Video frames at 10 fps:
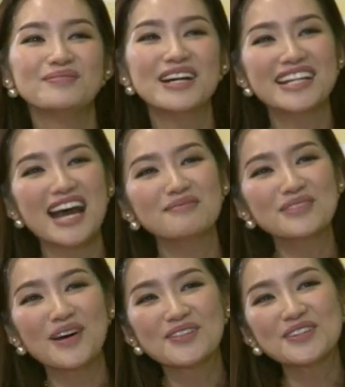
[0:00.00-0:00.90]
mười năm
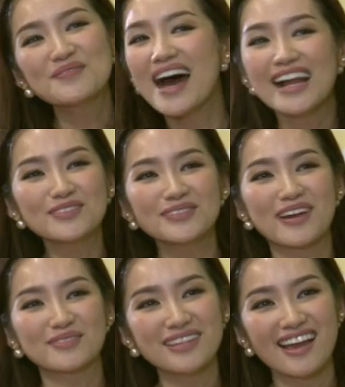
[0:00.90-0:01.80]
rồi lĩnh. Phương Mai lúc
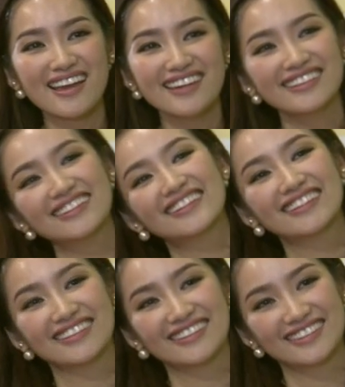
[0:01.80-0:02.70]
nào thế cũng à? thế
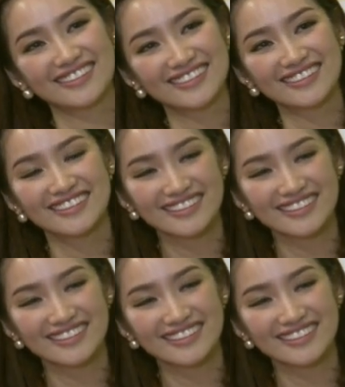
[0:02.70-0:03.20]
ừ. Nhưng mà